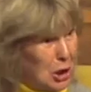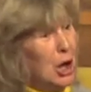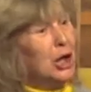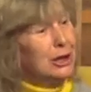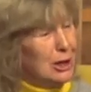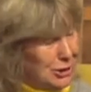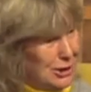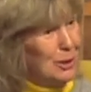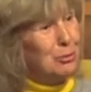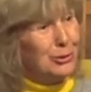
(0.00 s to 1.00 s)

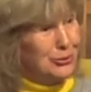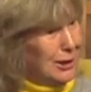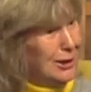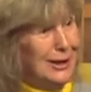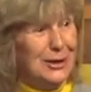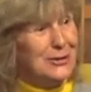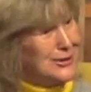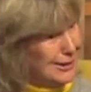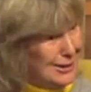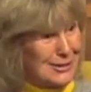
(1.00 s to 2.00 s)
Иногда буквально и
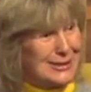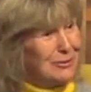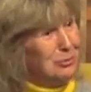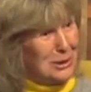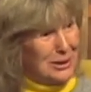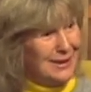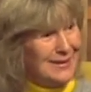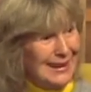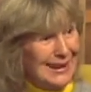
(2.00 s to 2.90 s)
солистов пере,